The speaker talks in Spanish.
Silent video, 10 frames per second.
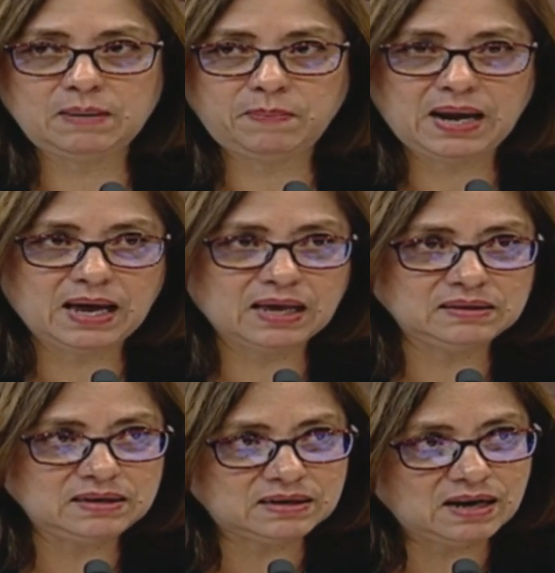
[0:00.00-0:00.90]
el plan
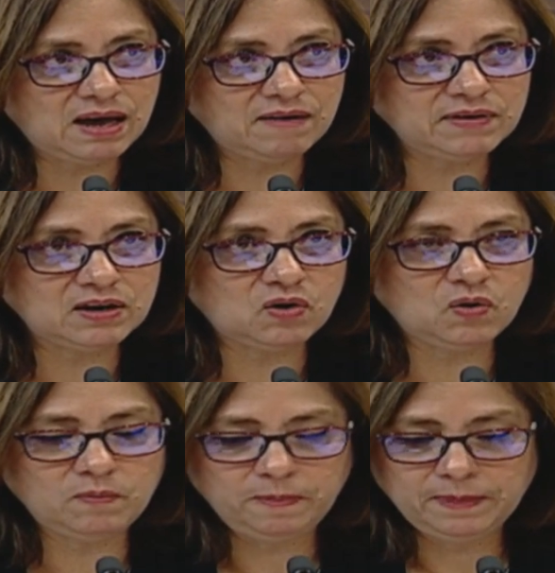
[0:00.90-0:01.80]

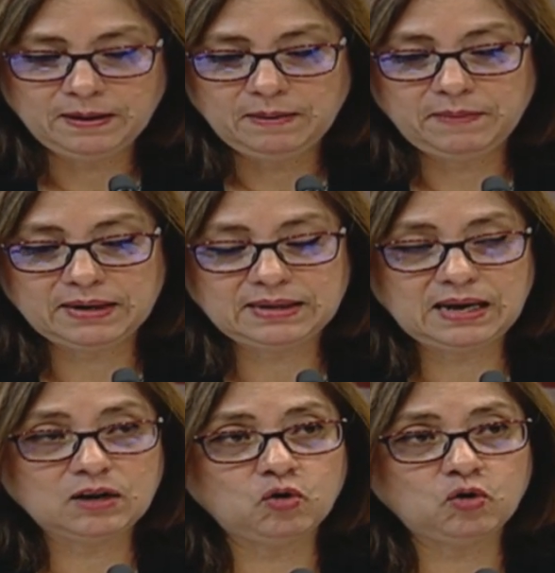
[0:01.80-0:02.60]
antirrábico, ¿verdad?